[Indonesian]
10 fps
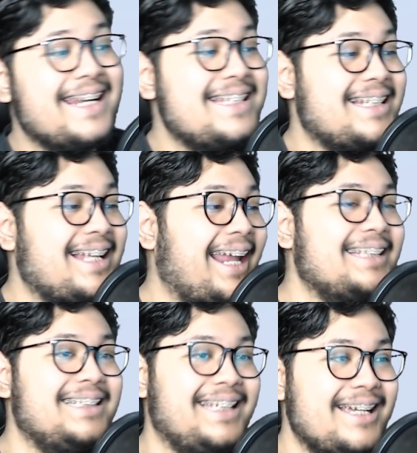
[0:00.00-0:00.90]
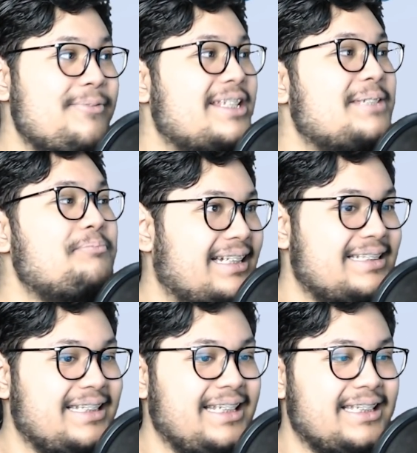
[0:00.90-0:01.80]
reset car aja ya biar cepet di
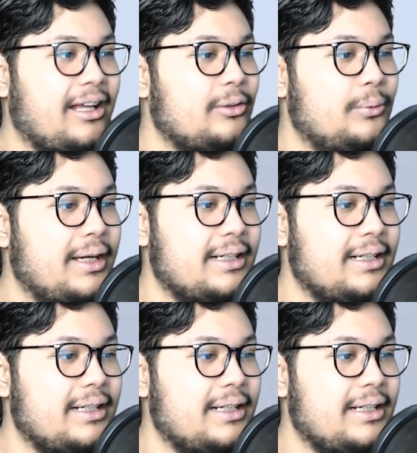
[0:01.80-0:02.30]
sini kita keluar